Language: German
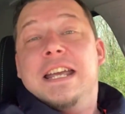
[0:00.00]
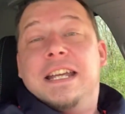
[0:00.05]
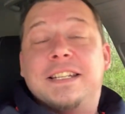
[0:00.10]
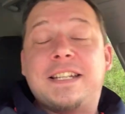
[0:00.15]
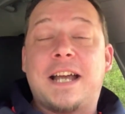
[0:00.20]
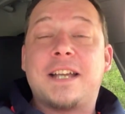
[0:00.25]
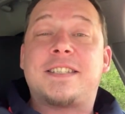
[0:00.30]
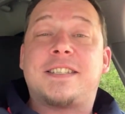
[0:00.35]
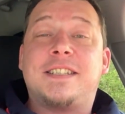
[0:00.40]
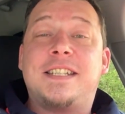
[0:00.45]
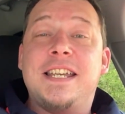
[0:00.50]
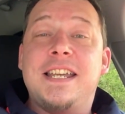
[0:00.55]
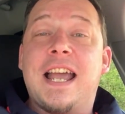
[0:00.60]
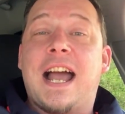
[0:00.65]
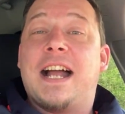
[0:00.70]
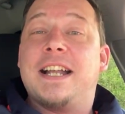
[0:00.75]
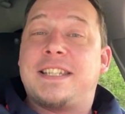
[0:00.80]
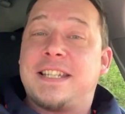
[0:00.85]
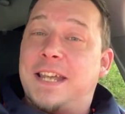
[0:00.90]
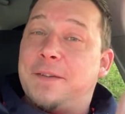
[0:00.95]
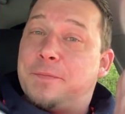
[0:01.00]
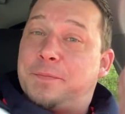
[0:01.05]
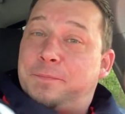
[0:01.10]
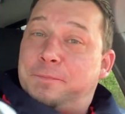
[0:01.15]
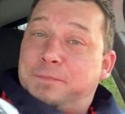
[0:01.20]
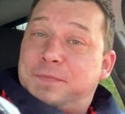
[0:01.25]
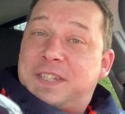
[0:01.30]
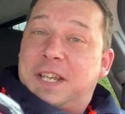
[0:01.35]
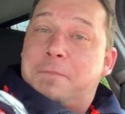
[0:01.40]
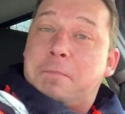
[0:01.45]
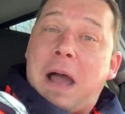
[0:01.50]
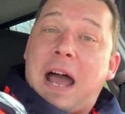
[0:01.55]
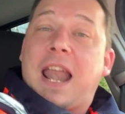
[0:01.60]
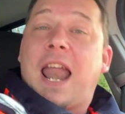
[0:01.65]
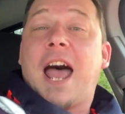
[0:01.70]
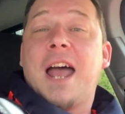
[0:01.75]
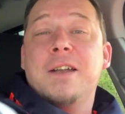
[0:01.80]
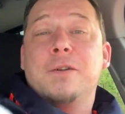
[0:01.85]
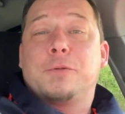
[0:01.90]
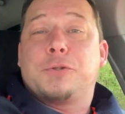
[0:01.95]
dass die halt eben sich mal
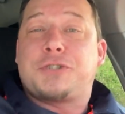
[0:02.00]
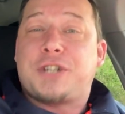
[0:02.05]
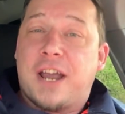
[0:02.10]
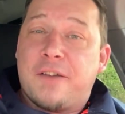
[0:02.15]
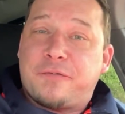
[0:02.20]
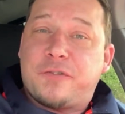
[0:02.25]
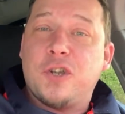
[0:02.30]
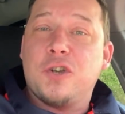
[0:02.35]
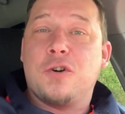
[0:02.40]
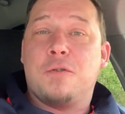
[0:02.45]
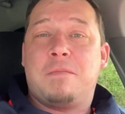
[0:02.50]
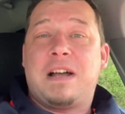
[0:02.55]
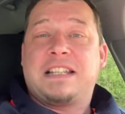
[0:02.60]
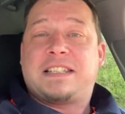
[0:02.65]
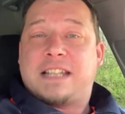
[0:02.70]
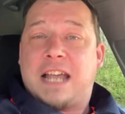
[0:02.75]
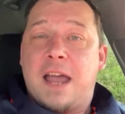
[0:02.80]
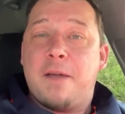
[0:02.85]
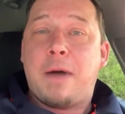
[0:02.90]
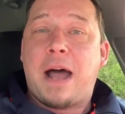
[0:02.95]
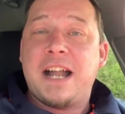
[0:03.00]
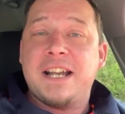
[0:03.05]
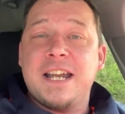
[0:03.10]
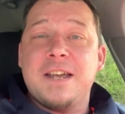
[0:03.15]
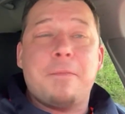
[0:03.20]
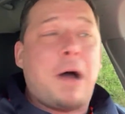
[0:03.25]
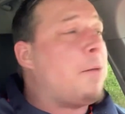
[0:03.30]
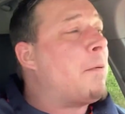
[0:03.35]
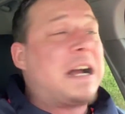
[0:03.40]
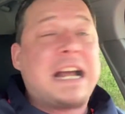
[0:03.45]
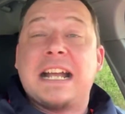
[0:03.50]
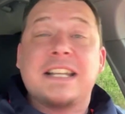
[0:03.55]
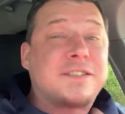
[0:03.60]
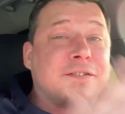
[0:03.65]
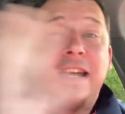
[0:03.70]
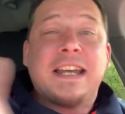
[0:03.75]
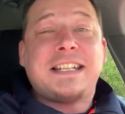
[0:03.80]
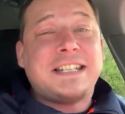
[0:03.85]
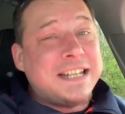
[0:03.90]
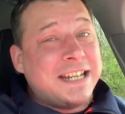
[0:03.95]
alleine beschäftigen und man selber halt eben aber ganz
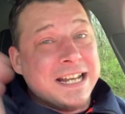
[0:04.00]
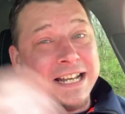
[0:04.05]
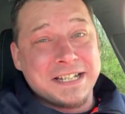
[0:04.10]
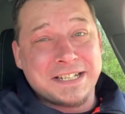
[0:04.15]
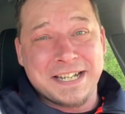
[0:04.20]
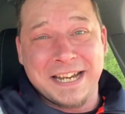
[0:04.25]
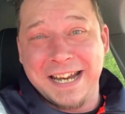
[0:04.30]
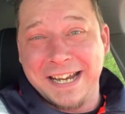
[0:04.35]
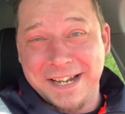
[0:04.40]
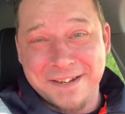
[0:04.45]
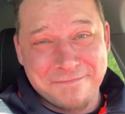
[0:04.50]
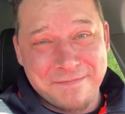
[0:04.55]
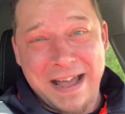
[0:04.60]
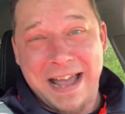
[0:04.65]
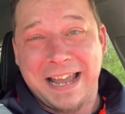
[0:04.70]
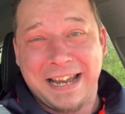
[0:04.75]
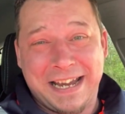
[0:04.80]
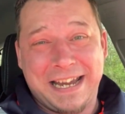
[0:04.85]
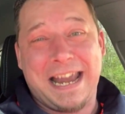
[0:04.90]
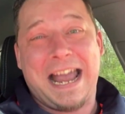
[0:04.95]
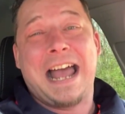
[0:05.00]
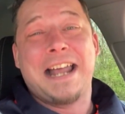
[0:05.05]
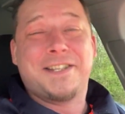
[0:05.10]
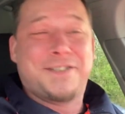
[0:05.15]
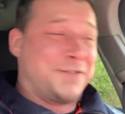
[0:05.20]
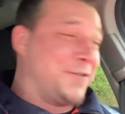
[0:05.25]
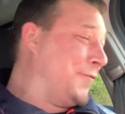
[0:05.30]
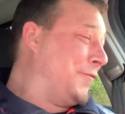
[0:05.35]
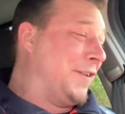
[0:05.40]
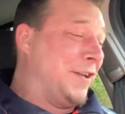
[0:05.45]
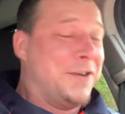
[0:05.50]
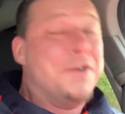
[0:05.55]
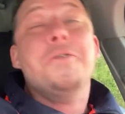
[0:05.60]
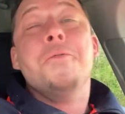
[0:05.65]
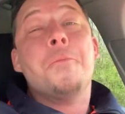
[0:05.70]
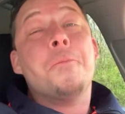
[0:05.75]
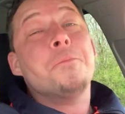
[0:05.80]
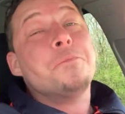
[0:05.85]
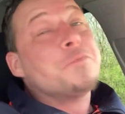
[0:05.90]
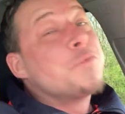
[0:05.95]
wichtige Dinge machen kann, so wie
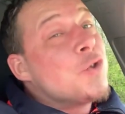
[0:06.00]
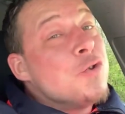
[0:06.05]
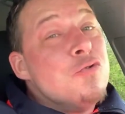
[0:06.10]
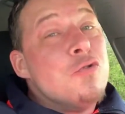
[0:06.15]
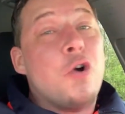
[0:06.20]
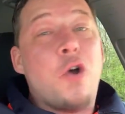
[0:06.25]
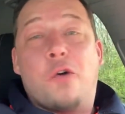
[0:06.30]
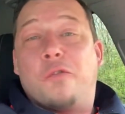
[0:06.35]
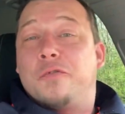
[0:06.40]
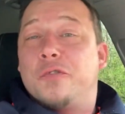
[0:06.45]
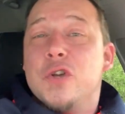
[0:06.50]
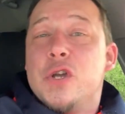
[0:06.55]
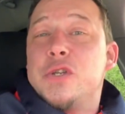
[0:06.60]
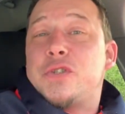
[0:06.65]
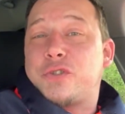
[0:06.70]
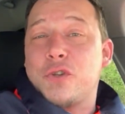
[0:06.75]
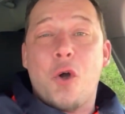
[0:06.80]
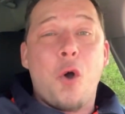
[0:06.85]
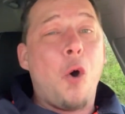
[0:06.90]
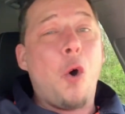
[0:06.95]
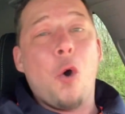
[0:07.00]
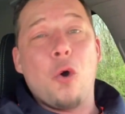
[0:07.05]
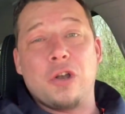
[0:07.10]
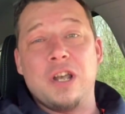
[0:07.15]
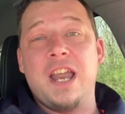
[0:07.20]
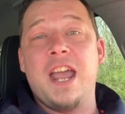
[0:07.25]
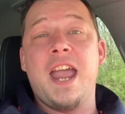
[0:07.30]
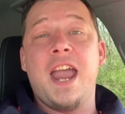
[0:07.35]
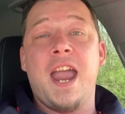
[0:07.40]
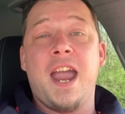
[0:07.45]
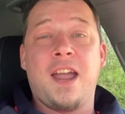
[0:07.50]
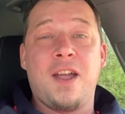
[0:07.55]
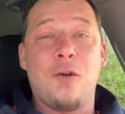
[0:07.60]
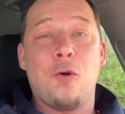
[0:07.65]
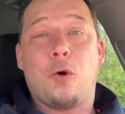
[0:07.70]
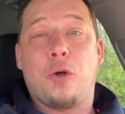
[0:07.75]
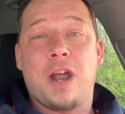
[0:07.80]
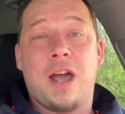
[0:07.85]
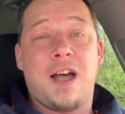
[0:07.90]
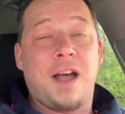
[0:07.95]
nur Füße hochlegen
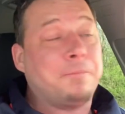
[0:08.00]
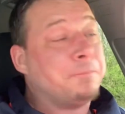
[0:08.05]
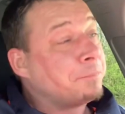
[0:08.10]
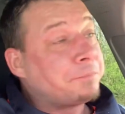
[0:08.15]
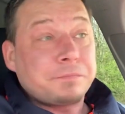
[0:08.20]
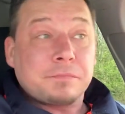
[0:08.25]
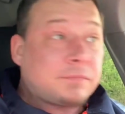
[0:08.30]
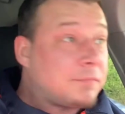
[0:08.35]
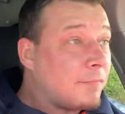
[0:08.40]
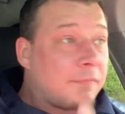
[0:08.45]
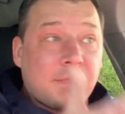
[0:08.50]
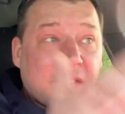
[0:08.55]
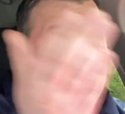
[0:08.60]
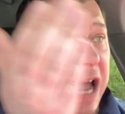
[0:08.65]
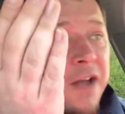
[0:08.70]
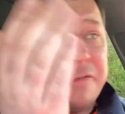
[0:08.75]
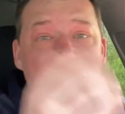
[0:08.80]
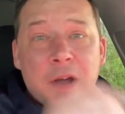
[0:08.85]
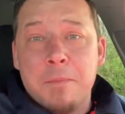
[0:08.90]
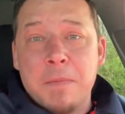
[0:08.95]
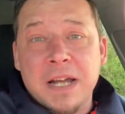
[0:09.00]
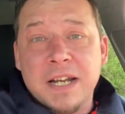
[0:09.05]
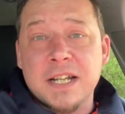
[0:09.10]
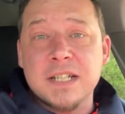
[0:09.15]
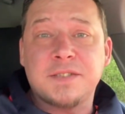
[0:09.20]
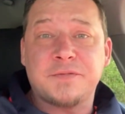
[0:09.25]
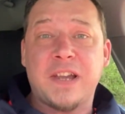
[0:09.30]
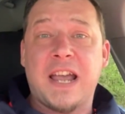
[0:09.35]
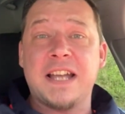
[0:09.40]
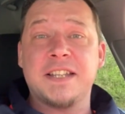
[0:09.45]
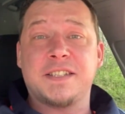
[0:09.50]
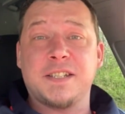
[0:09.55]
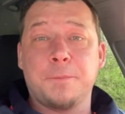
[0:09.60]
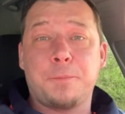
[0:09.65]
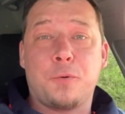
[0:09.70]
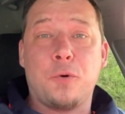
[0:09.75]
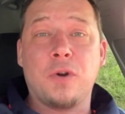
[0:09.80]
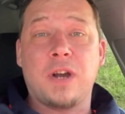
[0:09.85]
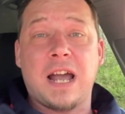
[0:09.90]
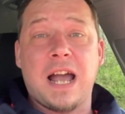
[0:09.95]
oder einfach mal das
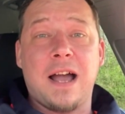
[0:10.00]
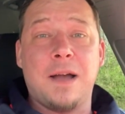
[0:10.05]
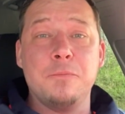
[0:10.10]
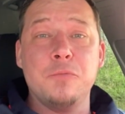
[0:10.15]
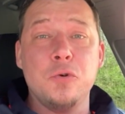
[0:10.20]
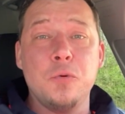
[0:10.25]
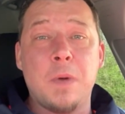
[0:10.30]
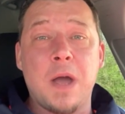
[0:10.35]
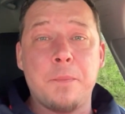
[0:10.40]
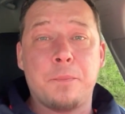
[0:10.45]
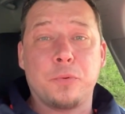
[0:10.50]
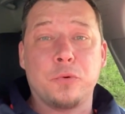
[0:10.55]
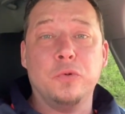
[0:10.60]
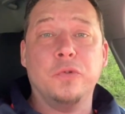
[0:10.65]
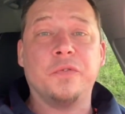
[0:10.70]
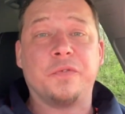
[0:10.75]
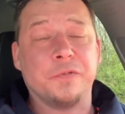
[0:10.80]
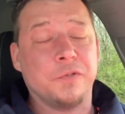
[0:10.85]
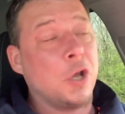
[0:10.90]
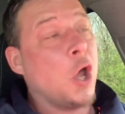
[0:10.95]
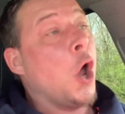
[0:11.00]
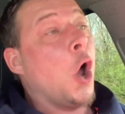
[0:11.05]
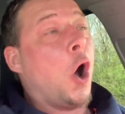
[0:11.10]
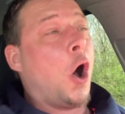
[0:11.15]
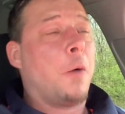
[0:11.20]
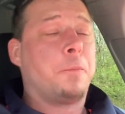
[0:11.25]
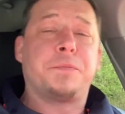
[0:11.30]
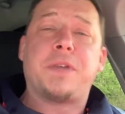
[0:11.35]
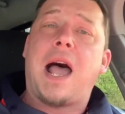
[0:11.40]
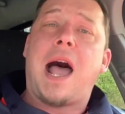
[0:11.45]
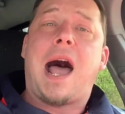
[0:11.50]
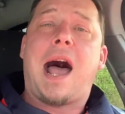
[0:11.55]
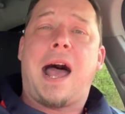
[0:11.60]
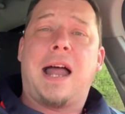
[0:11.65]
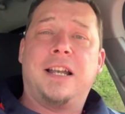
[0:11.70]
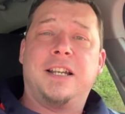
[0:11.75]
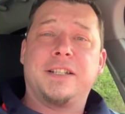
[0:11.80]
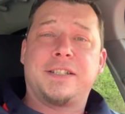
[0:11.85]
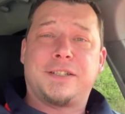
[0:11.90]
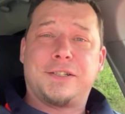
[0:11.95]
Fernsehprogramm überprüfen, ob da
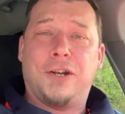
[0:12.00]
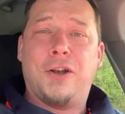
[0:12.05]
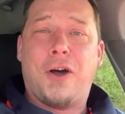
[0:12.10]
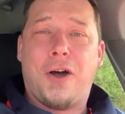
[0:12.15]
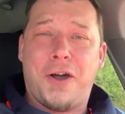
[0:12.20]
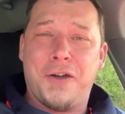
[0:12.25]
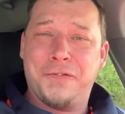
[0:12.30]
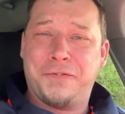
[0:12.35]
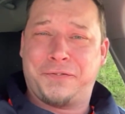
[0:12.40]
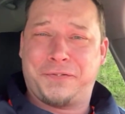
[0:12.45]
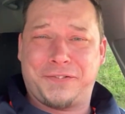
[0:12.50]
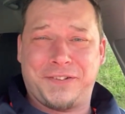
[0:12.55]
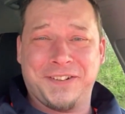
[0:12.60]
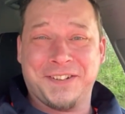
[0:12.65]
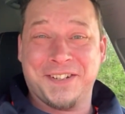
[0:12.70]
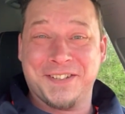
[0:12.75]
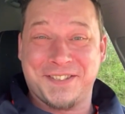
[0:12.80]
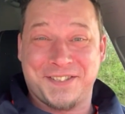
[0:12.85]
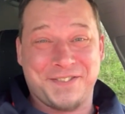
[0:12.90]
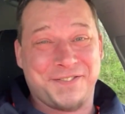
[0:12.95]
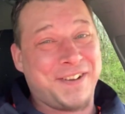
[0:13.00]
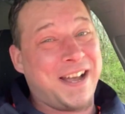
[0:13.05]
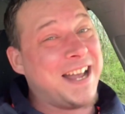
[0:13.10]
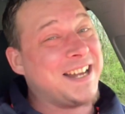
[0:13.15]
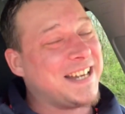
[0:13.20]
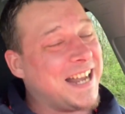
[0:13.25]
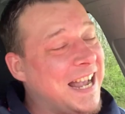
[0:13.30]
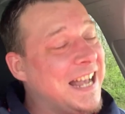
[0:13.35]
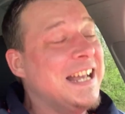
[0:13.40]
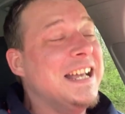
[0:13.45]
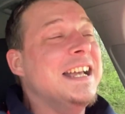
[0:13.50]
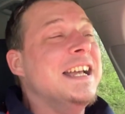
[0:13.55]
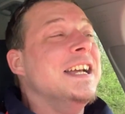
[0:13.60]
alles läuft und so weiter.